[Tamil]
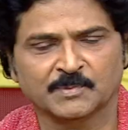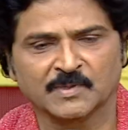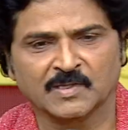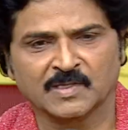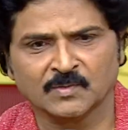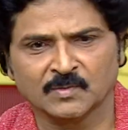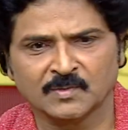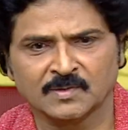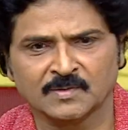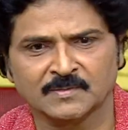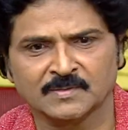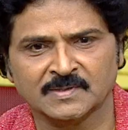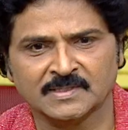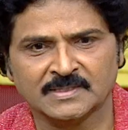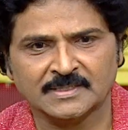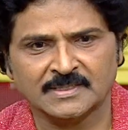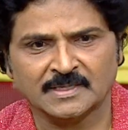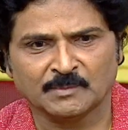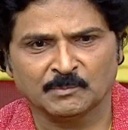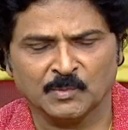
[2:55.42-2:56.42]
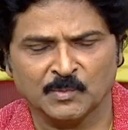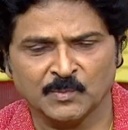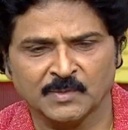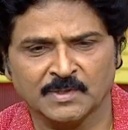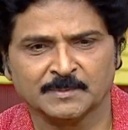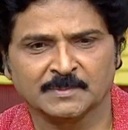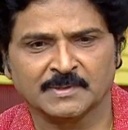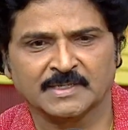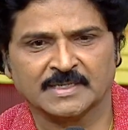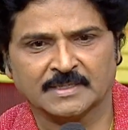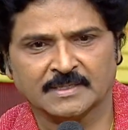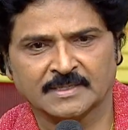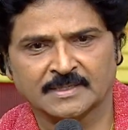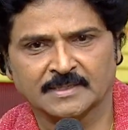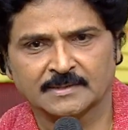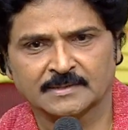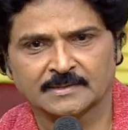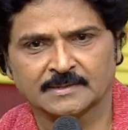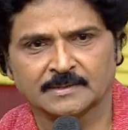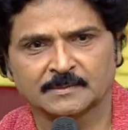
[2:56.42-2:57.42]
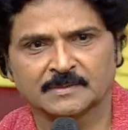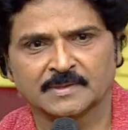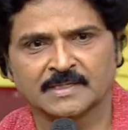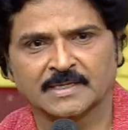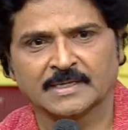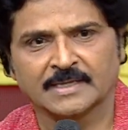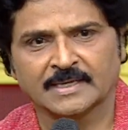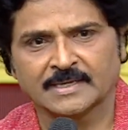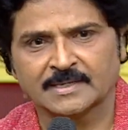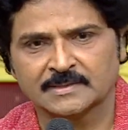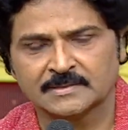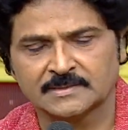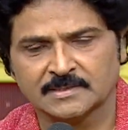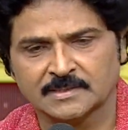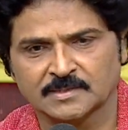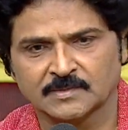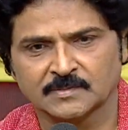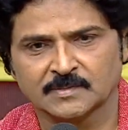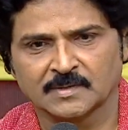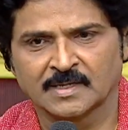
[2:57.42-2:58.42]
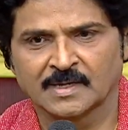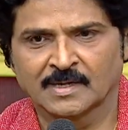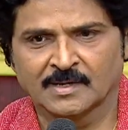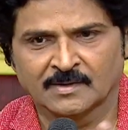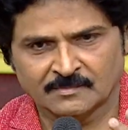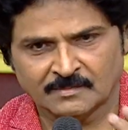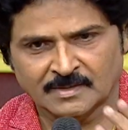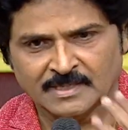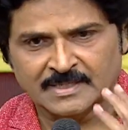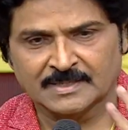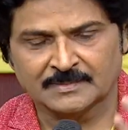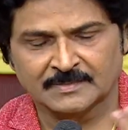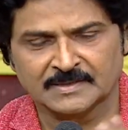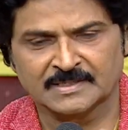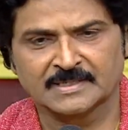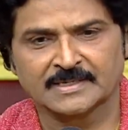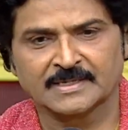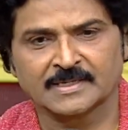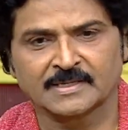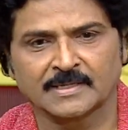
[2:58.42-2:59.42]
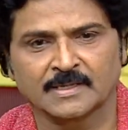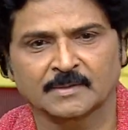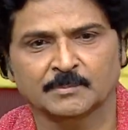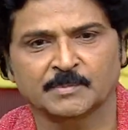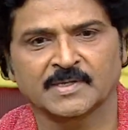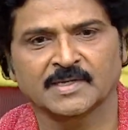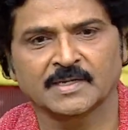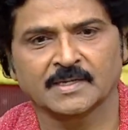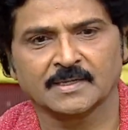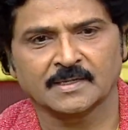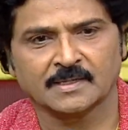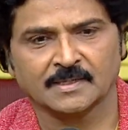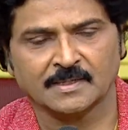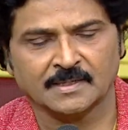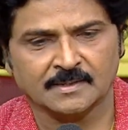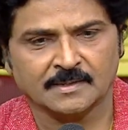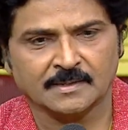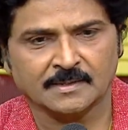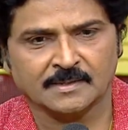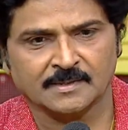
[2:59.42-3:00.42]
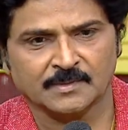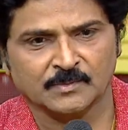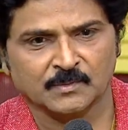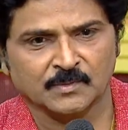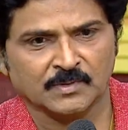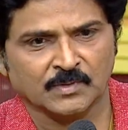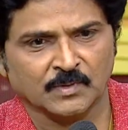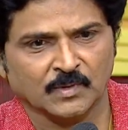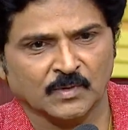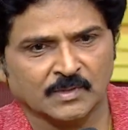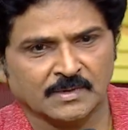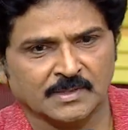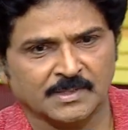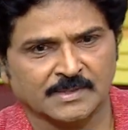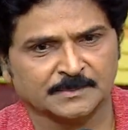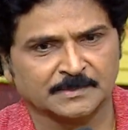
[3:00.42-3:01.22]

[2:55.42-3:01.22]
பெரியவங்க உங்கள்கிட்ட நம்ம போய் எப்படி கதை கேட்குறது அப்படின்னா கேஆர் சார் வந்து வாயா வந்து கேளியா பெரிய ஆள்கிட்ட கதை கேட்குறது உனக்கு யோகம் தான்